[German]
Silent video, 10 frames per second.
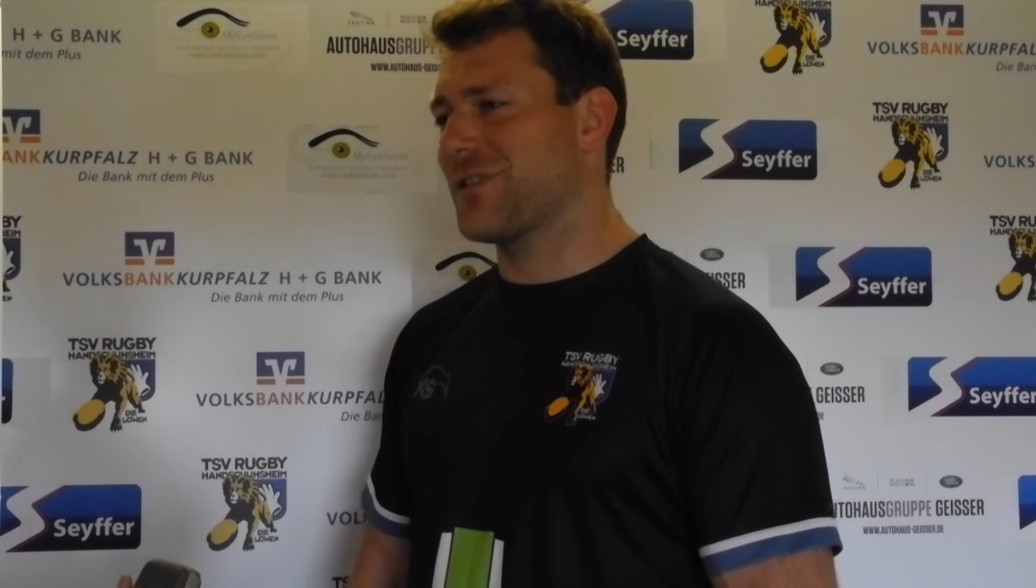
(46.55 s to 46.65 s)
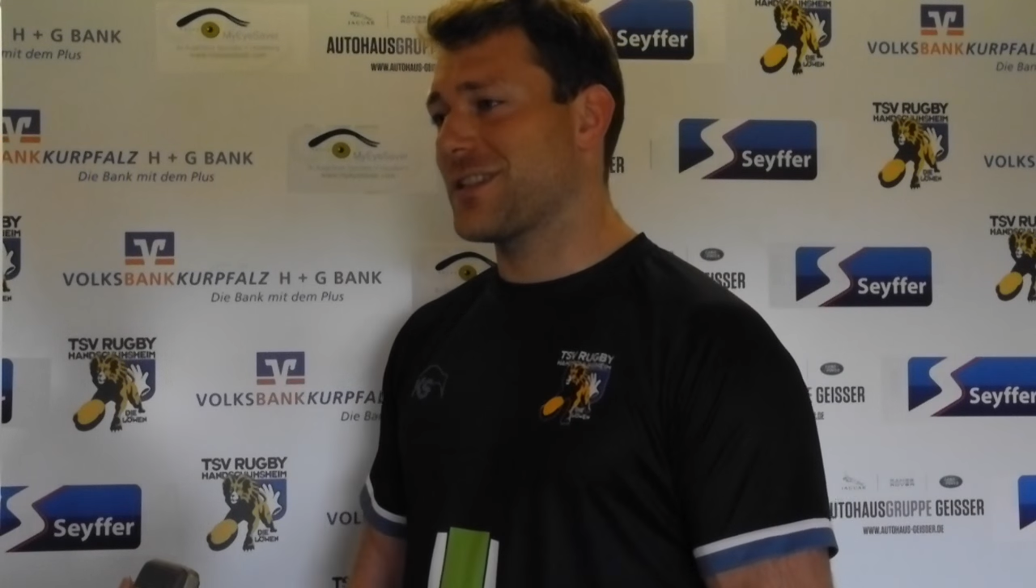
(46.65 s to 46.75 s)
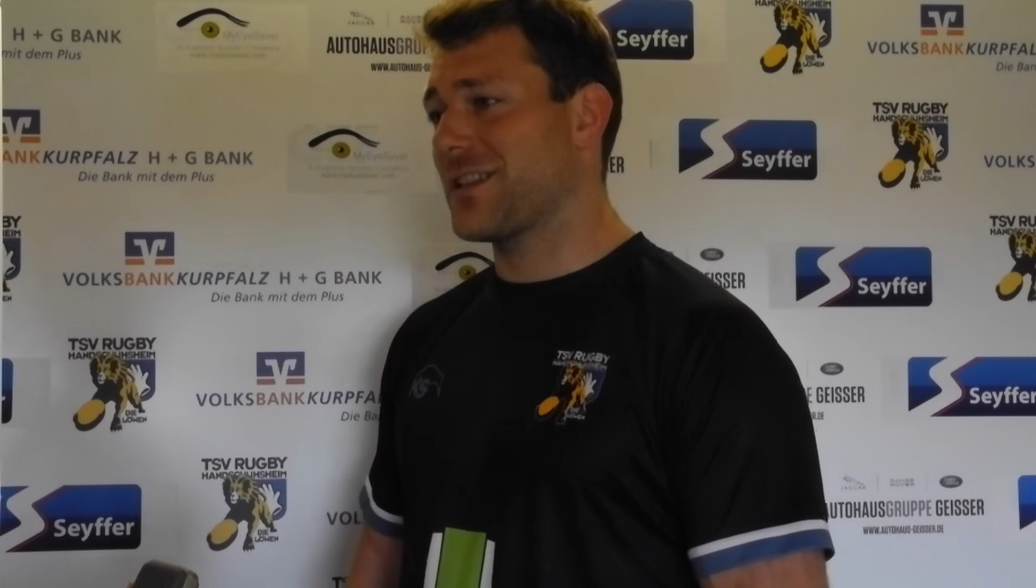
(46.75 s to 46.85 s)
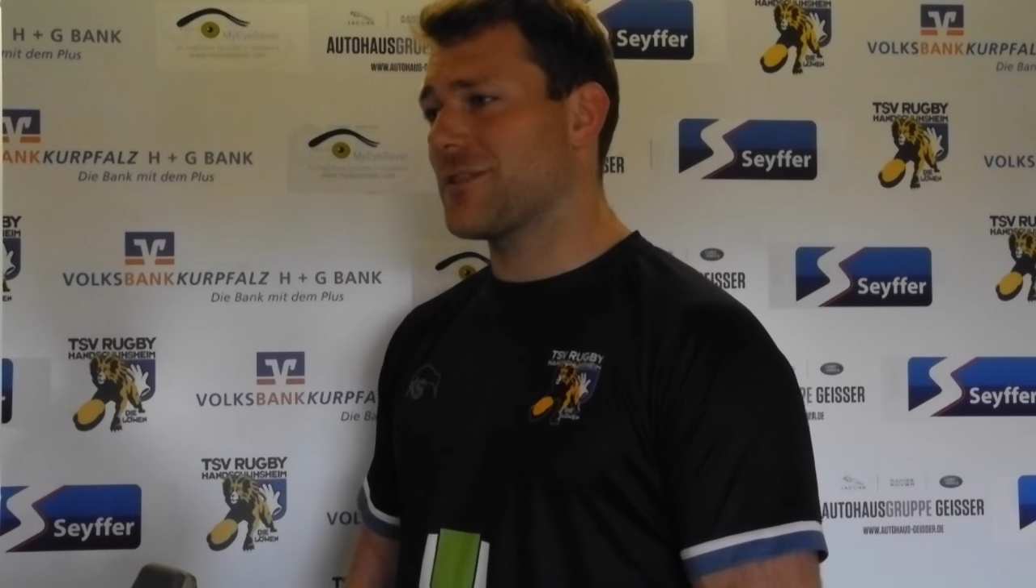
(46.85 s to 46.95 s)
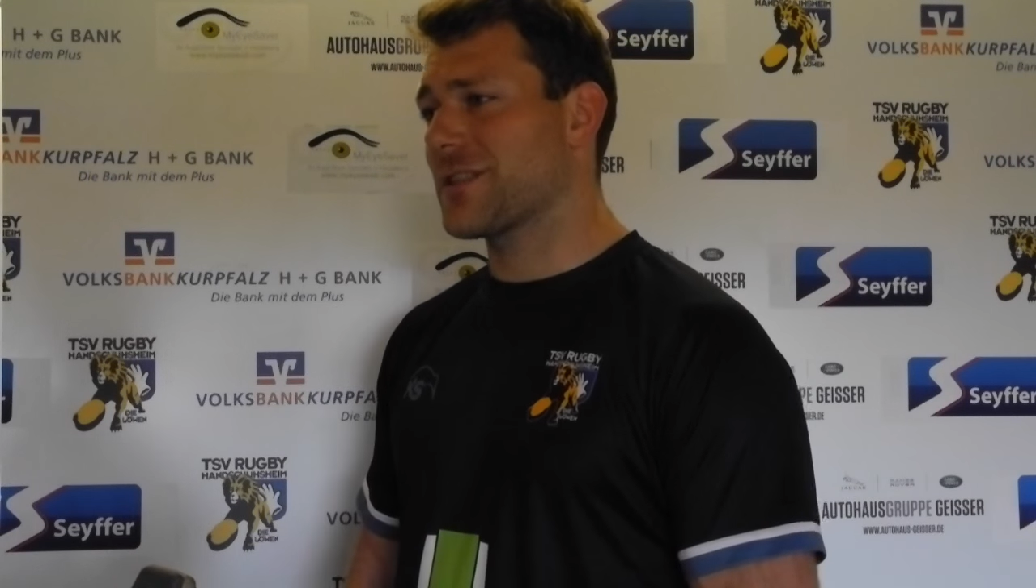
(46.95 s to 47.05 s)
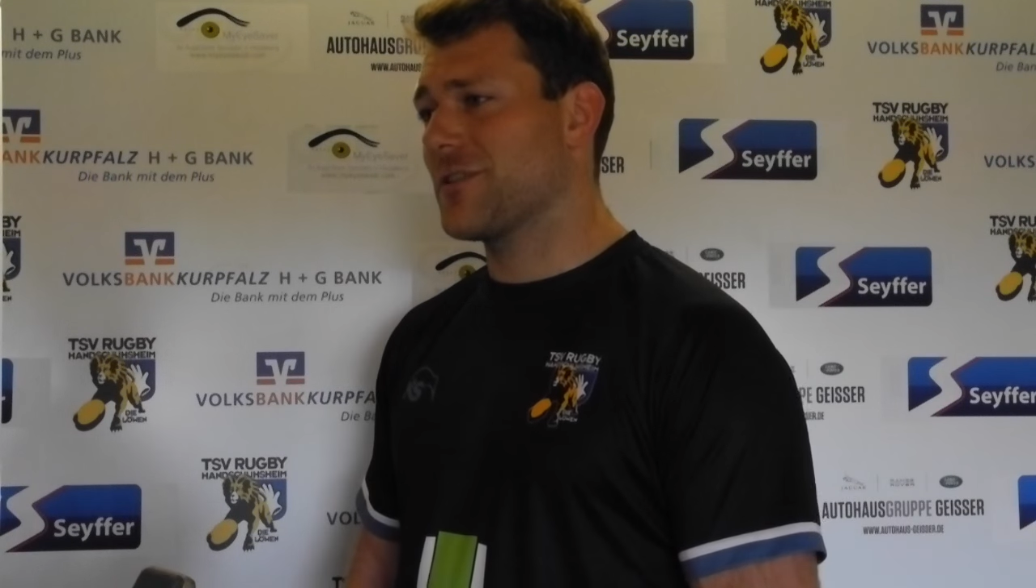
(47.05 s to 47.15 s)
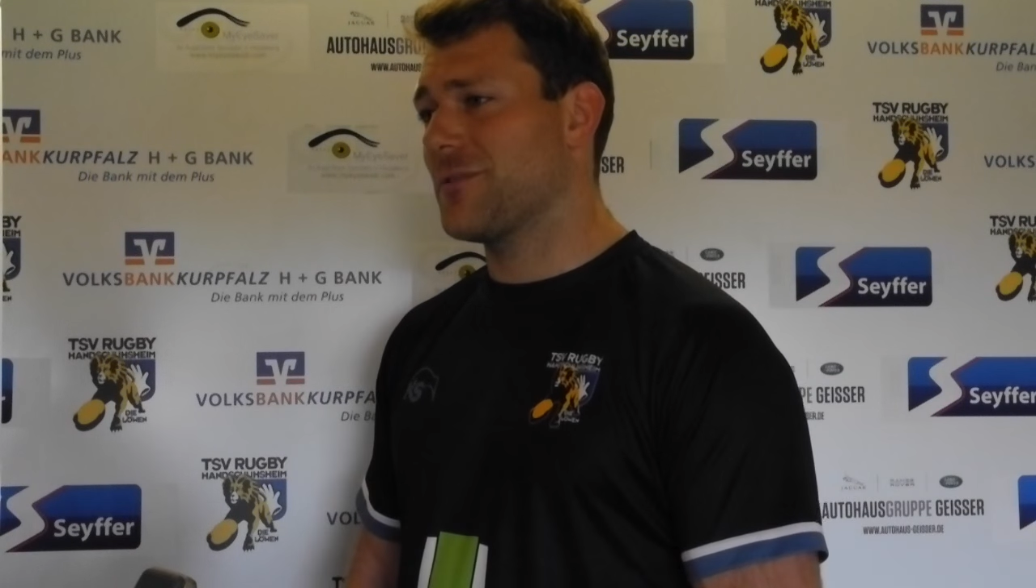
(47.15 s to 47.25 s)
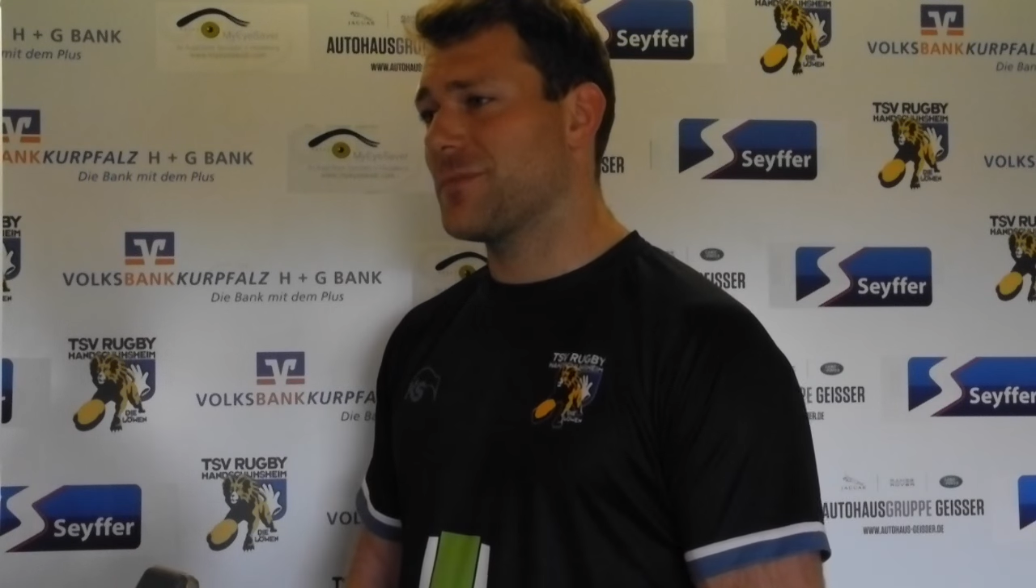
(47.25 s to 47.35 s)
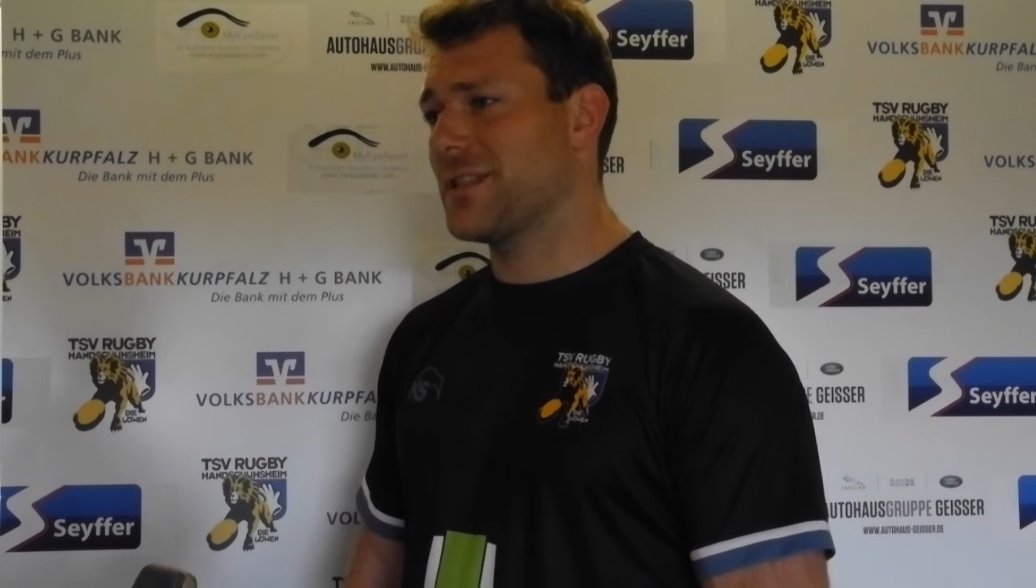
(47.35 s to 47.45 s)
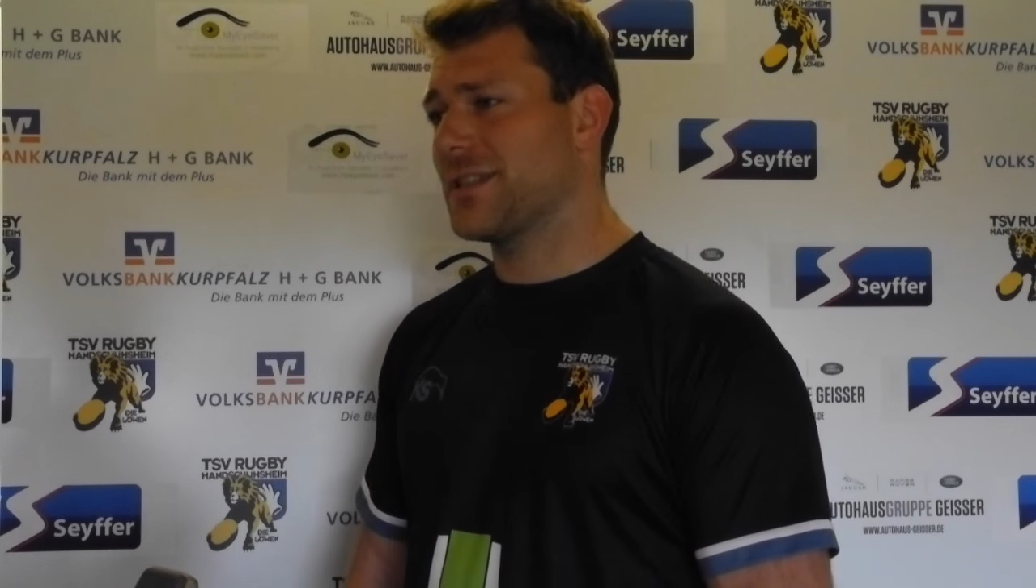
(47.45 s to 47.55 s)
dass sie
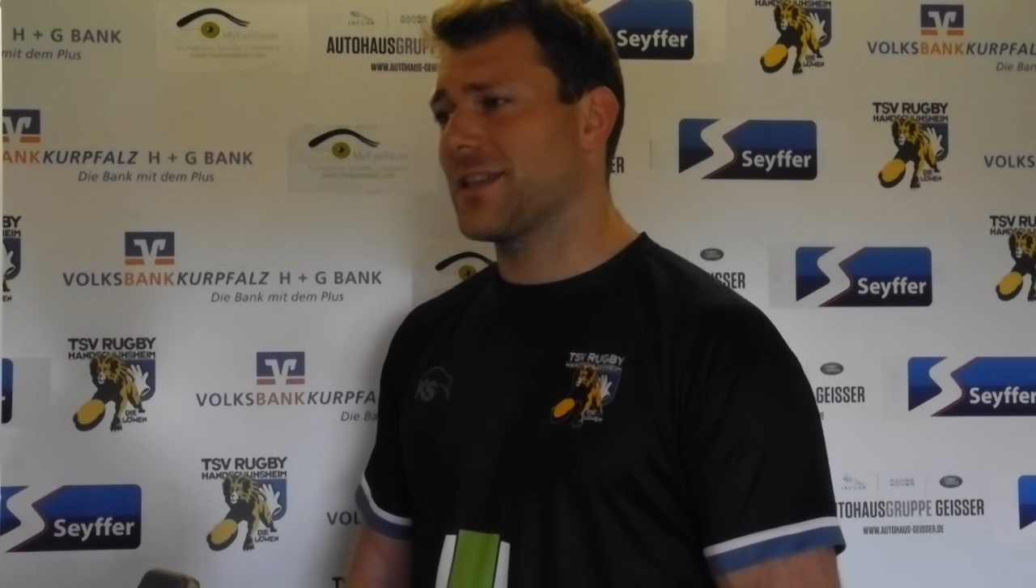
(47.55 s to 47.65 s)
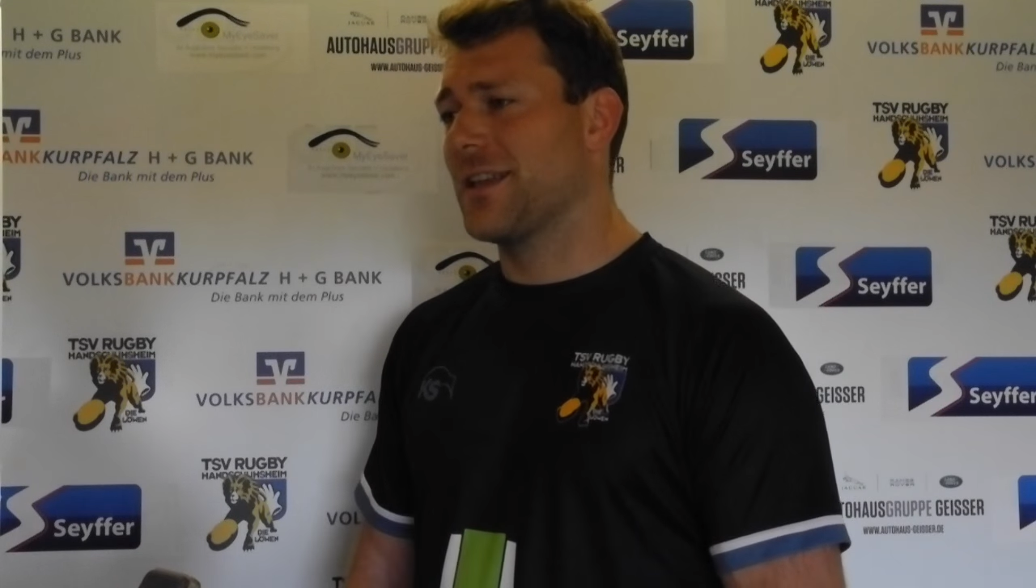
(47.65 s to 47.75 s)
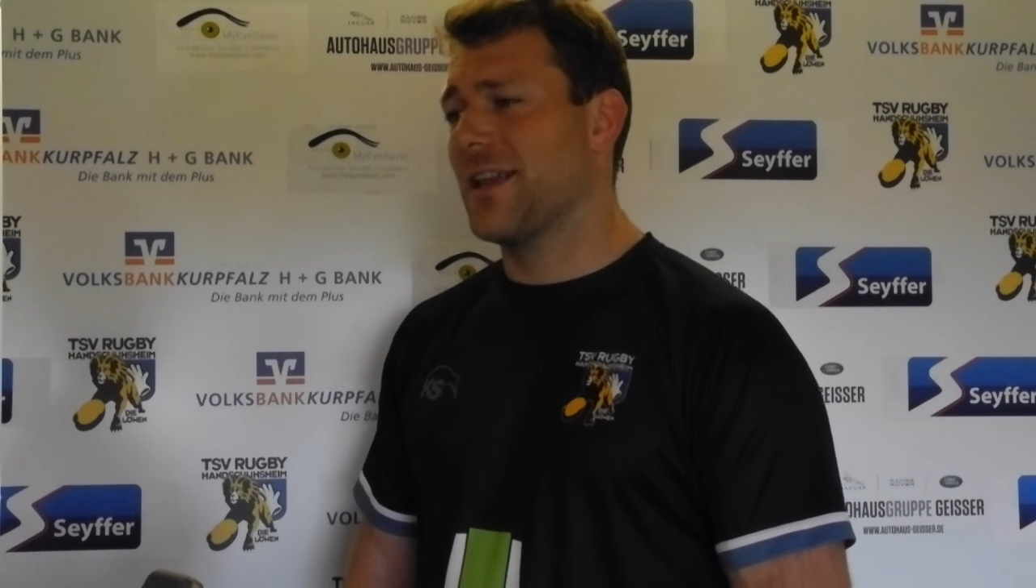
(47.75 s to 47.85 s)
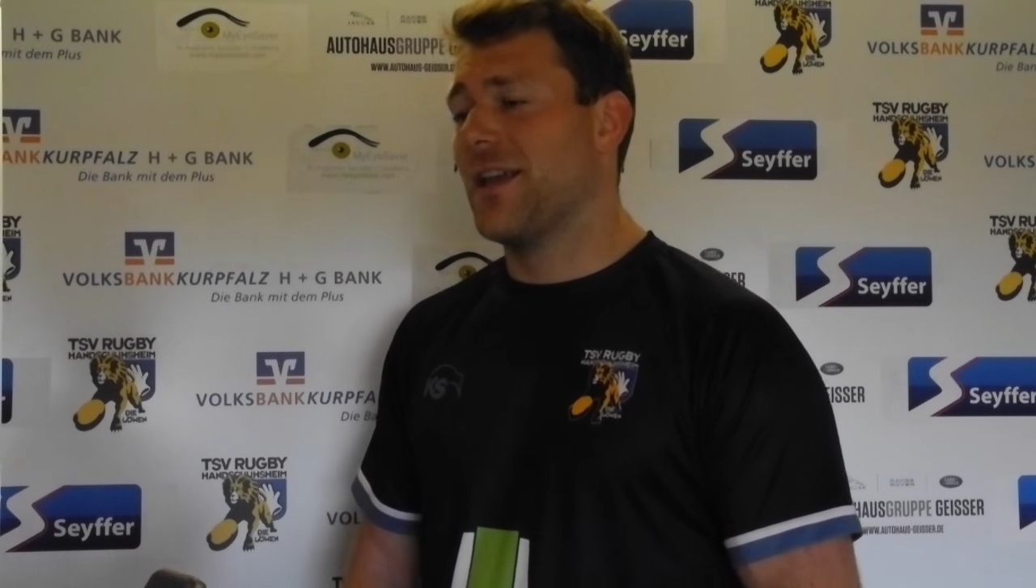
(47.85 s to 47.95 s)
rausgekommen sind.